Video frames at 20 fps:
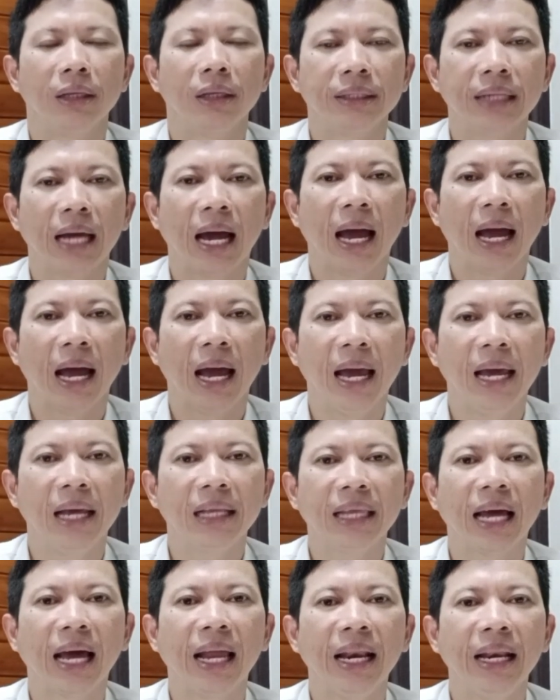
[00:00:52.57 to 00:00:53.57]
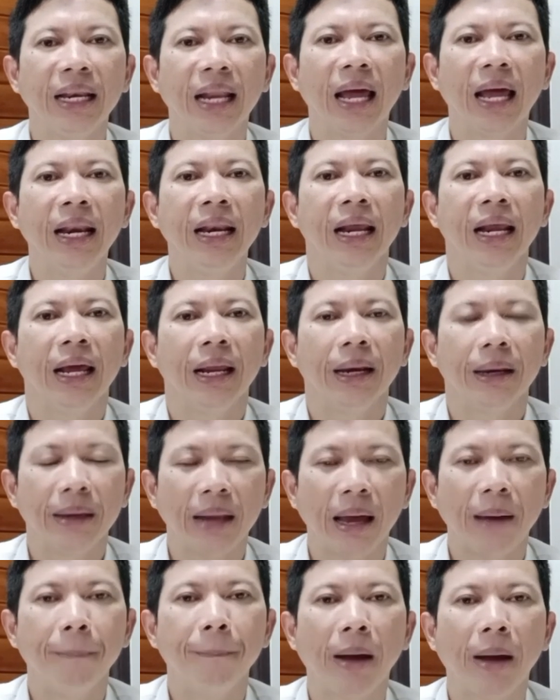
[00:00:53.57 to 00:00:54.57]
จะให้ท่านนั้น
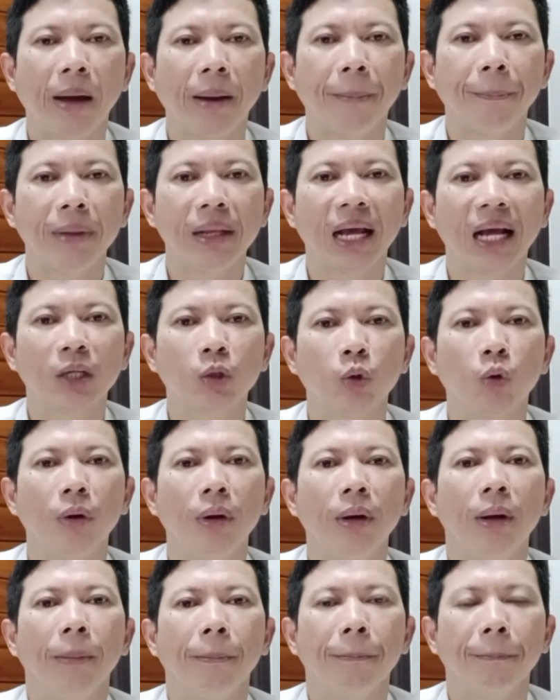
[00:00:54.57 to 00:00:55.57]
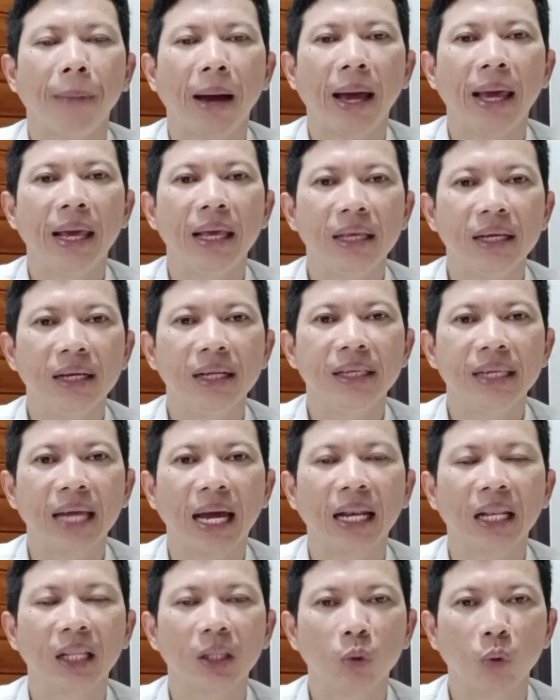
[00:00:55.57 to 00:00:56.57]
นำบัตรประชาชนไปยืน
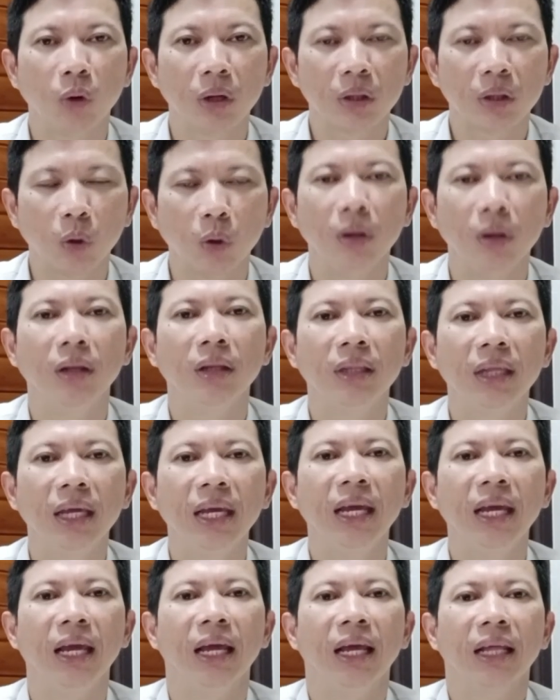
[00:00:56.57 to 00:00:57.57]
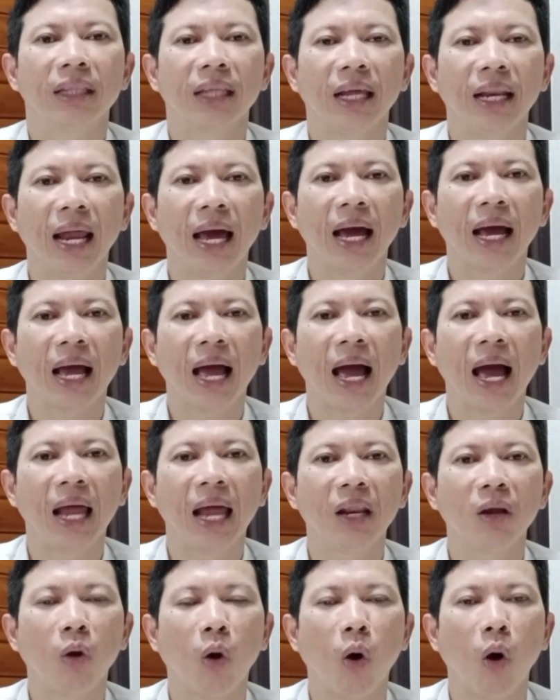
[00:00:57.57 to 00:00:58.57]
ยันตัวตนที่ธนาคา
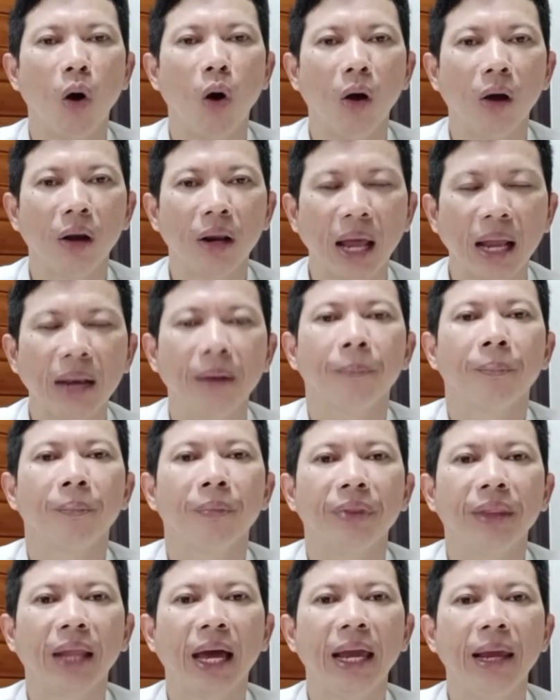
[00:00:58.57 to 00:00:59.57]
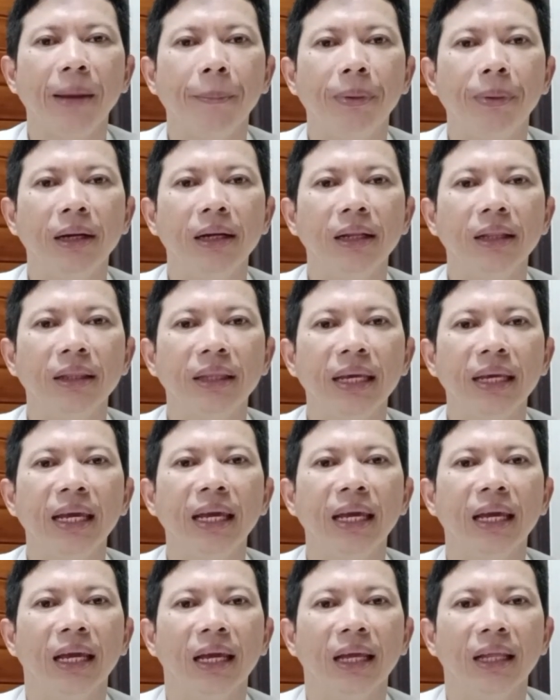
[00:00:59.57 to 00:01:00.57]
รของรัฐในพื้น
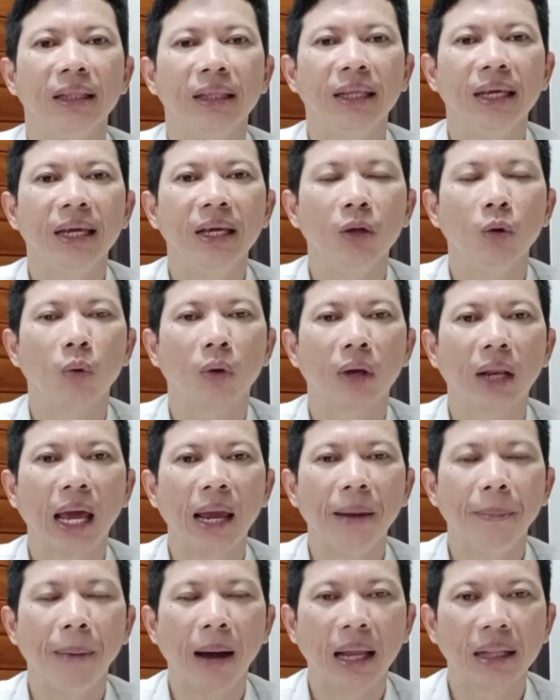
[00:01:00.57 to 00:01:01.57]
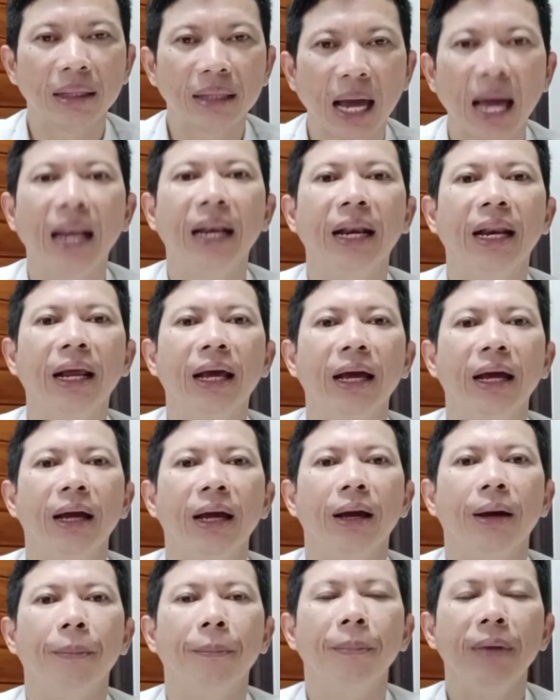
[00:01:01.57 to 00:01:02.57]
ที่ที่อยู่ใกล้บ้านท่าน
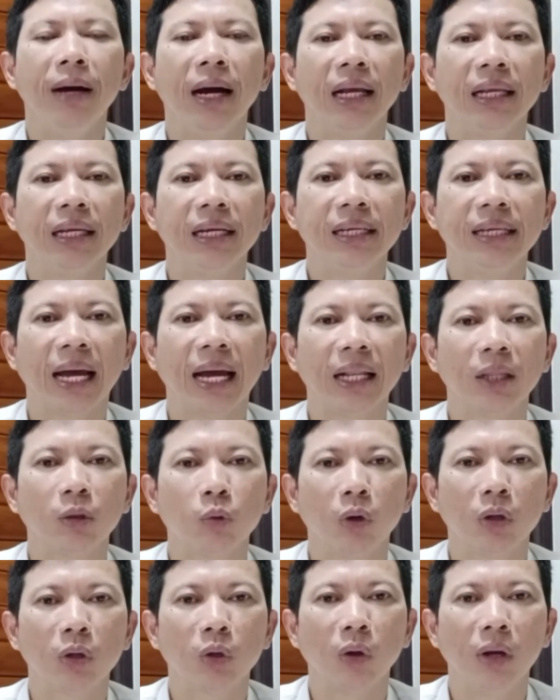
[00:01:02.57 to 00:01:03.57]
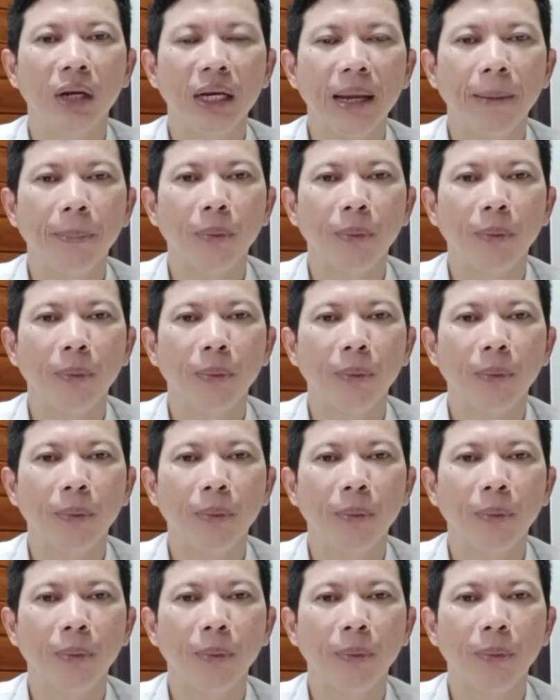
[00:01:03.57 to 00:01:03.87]
เมื่อยืนยันตัวตนเรียบ